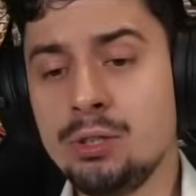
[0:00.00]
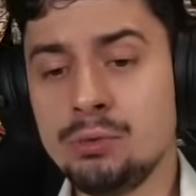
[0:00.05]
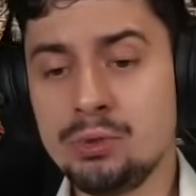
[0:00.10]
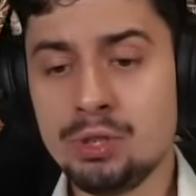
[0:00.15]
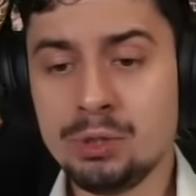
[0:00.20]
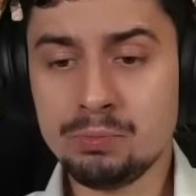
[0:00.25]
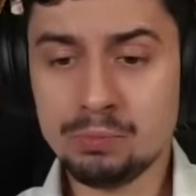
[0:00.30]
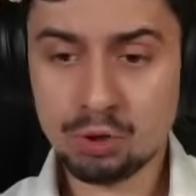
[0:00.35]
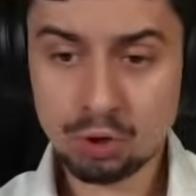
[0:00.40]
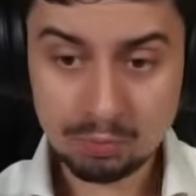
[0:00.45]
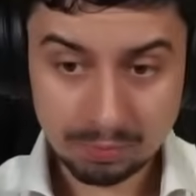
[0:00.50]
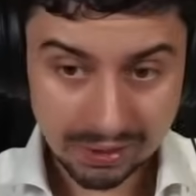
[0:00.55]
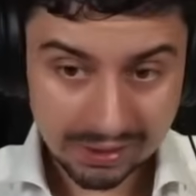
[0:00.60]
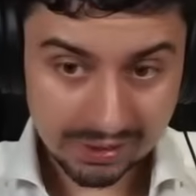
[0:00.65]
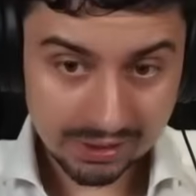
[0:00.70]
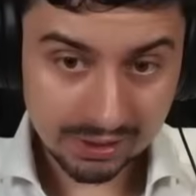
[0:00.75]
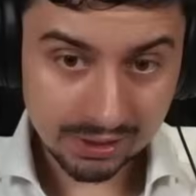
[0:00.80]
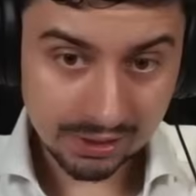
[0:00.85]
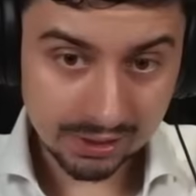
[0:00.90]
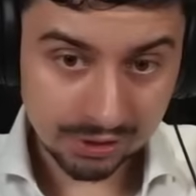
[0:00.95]
się
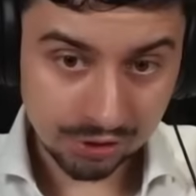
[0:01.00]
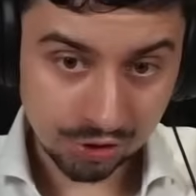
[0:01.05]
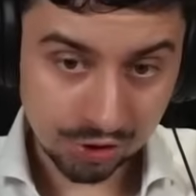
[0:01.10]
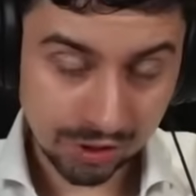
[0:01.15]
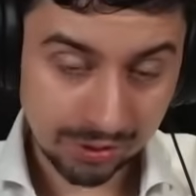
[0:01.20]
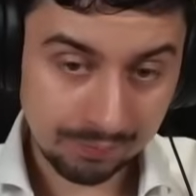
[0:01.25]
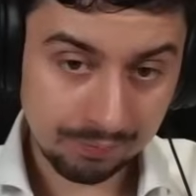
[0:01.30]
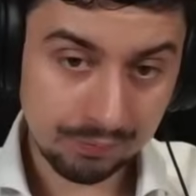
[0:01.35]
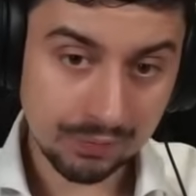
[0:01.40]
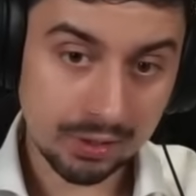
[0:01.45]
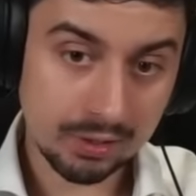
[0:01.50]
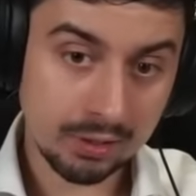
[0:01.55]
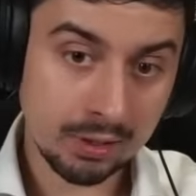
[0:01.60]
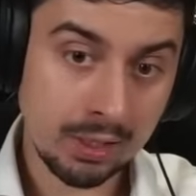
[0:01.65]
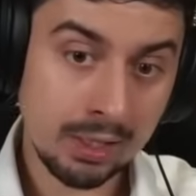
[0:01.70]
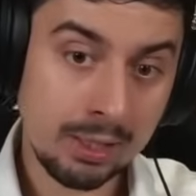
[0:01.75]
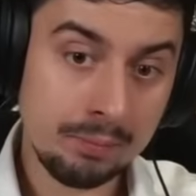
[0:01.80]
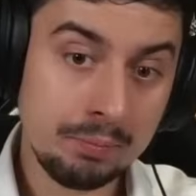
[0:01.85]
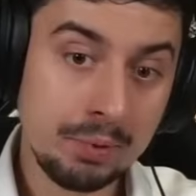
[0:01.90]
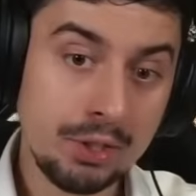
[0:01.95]
przypadki, gdzie
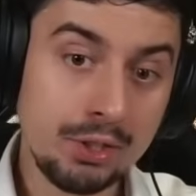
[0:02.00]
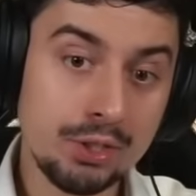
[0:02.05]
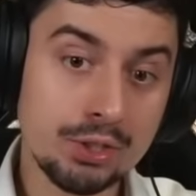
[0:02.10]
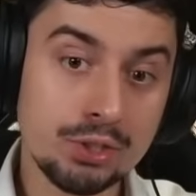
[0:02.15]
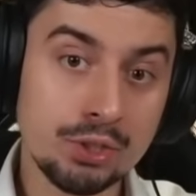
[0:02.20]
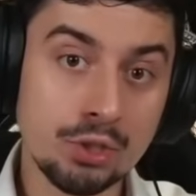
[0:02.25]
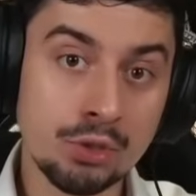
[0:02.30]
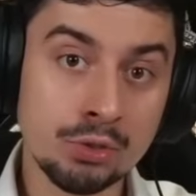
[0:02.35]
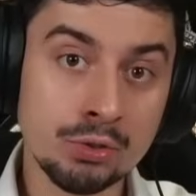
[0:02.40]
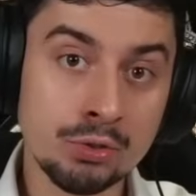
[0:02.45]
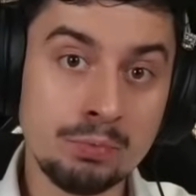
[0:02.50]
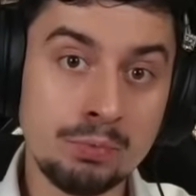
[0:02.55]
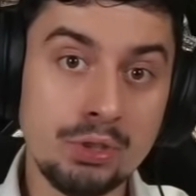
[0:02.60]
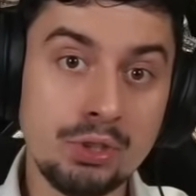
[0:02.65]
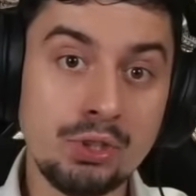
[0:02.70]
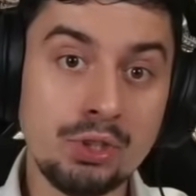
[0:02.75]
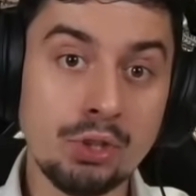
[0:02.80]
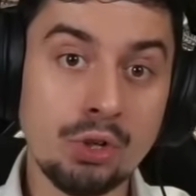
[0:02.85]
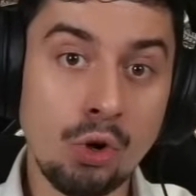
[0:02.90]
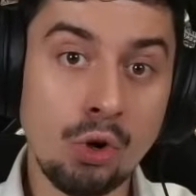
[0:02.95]
lepiej jest
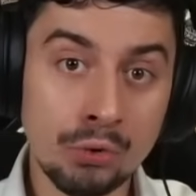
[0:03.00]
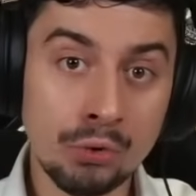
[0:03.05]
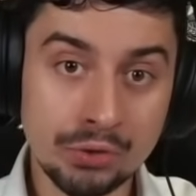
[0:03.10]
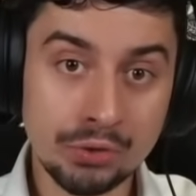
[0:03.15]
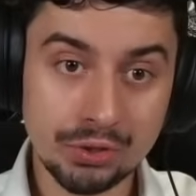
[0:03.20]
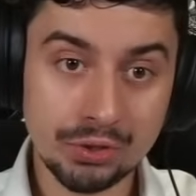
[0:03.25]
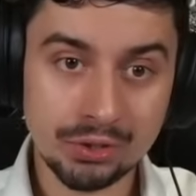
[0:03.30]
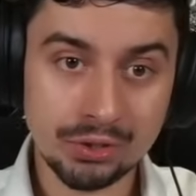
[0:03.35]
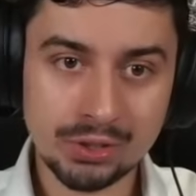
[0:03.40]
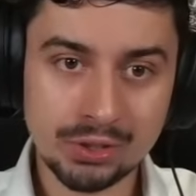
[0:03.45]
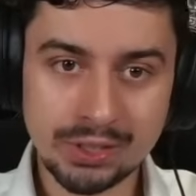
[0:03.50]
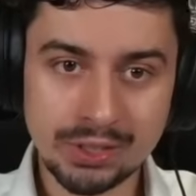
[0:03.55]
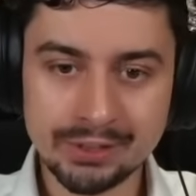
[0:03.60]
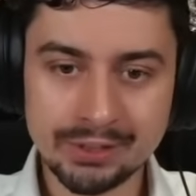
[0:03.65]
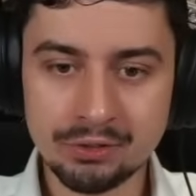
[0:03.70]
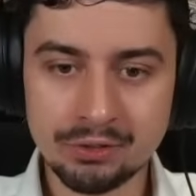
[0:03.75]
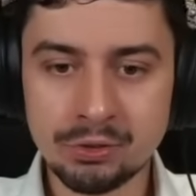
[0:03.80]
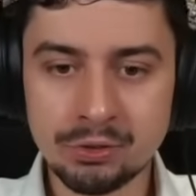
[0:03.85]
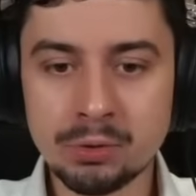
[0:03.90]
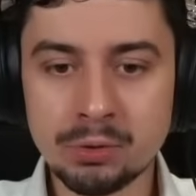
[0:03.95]
odbić od
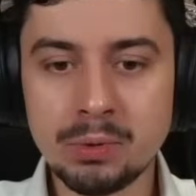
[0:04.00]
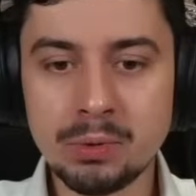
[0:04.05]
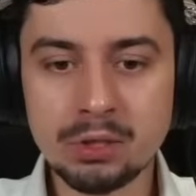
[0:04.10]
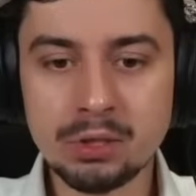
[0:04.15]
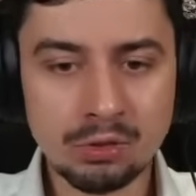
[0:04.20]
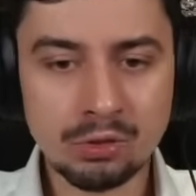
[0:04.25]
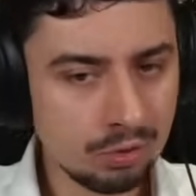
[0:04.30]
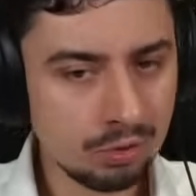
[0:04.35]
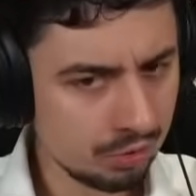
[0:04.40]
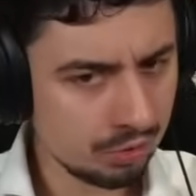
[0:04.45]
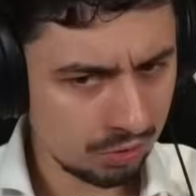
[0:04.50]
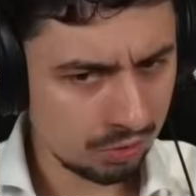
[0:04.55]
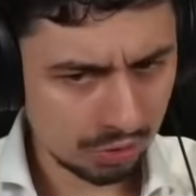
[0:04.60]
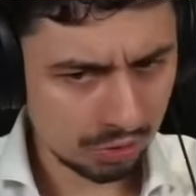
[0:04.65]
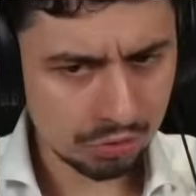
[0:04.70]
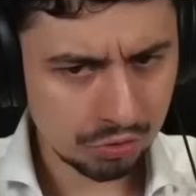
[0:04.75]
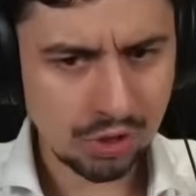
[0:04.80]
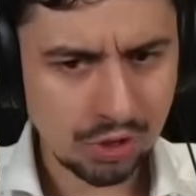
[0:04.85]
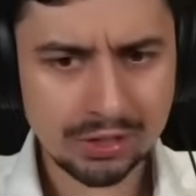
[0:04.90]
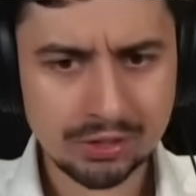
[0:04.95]
centrum.
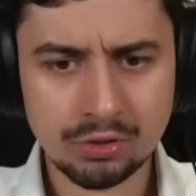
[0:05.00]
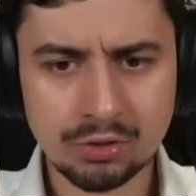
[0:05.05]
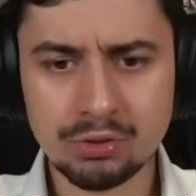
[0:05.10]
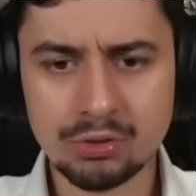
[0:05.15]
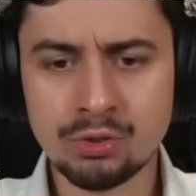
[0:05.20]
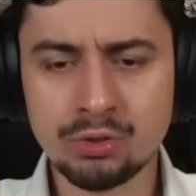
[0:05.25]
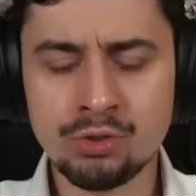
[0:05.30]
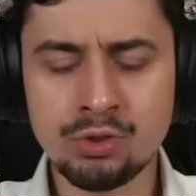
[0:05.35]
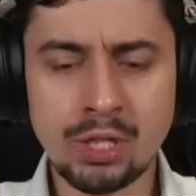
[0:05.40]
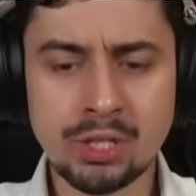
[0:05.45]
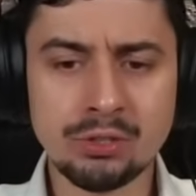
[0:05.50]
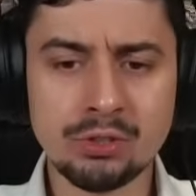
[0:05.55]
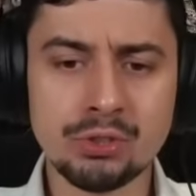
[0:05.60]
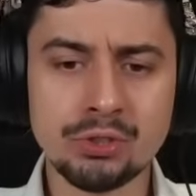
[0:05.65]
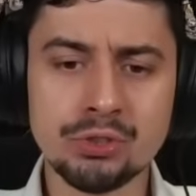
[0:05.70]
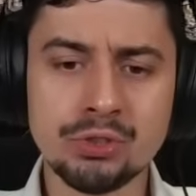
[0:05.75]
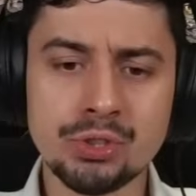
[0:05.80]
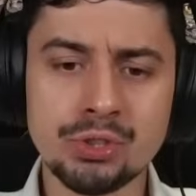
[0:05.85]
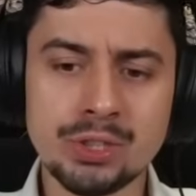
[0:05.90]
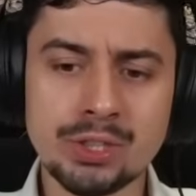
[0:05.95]
To rzadko,
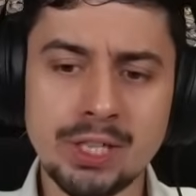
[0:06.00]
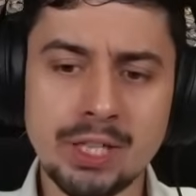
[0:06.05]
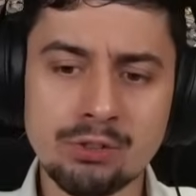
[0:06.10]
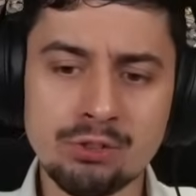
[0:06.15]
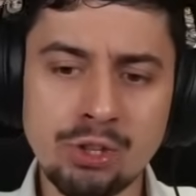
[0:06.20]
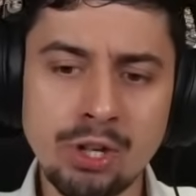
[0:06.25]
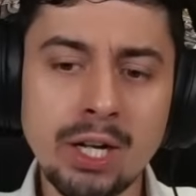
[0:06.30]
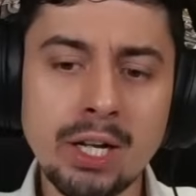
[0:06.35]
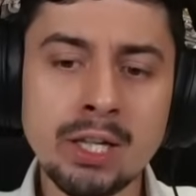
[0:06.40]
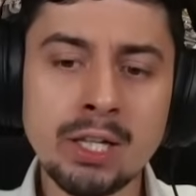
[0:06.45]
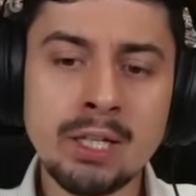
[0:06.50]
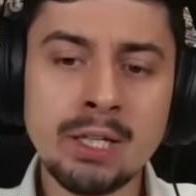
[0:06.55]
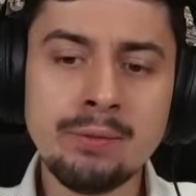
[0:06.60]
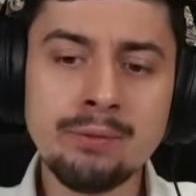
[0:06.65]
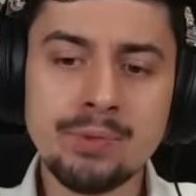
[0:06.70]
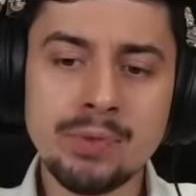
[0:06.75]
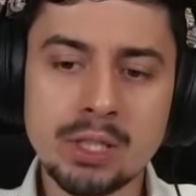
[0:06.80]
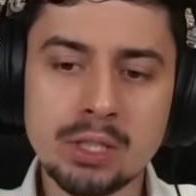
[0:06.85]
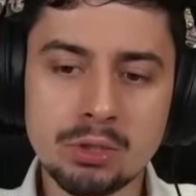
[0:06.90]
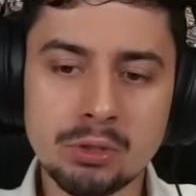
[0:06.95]
rzadko się zdarza,
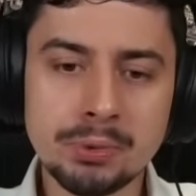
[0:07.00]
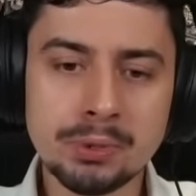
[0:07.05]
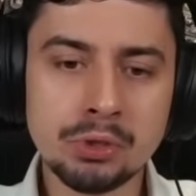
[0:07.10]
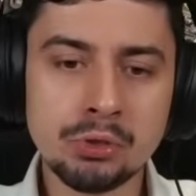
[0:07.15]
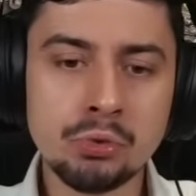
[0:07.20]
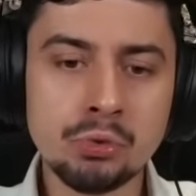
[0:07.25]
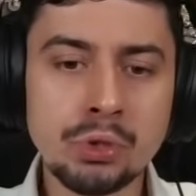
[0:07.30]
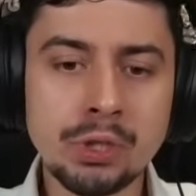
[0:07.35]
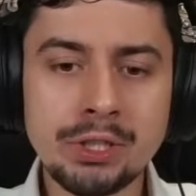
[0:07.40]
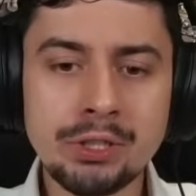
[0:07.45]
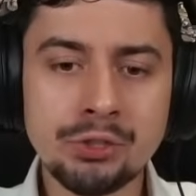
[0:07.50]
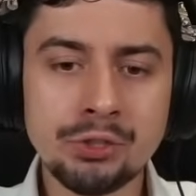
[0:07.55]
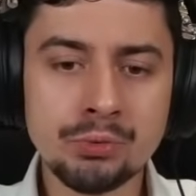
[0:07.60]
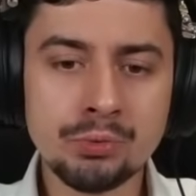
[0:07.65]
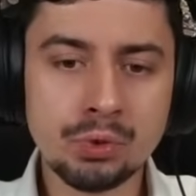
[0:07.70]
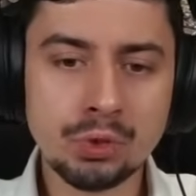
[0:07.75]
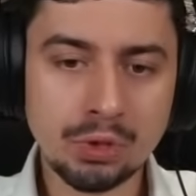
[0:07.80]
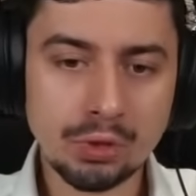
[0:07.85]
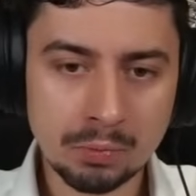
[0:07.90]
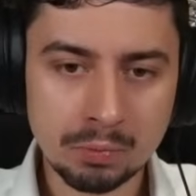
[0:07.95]
natomiast tutaj
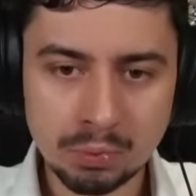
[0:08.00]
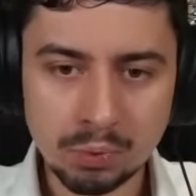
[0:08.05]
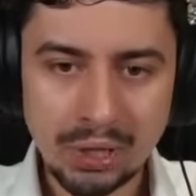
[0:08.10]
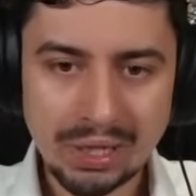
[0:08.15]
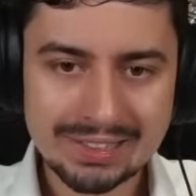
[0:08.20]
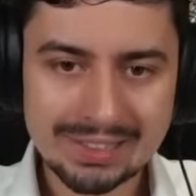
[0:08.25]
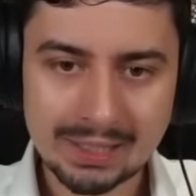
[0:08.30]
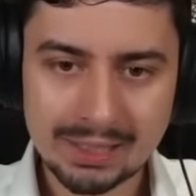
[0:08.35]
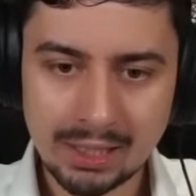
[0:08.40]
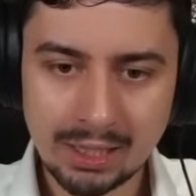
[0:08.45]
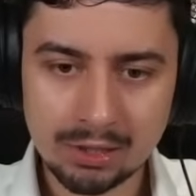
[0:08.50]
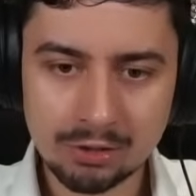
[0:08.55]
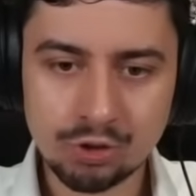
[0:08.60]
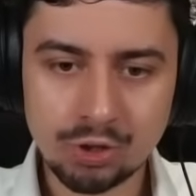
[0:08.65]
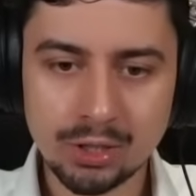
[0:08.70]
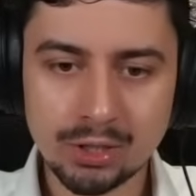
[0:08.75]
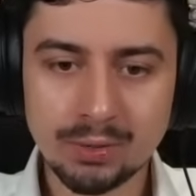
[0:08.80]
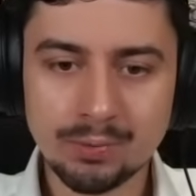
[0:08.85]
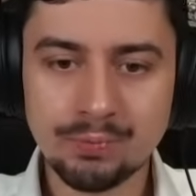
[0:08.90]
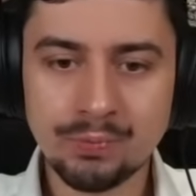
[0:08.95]
się to opłaca. Dlaczego?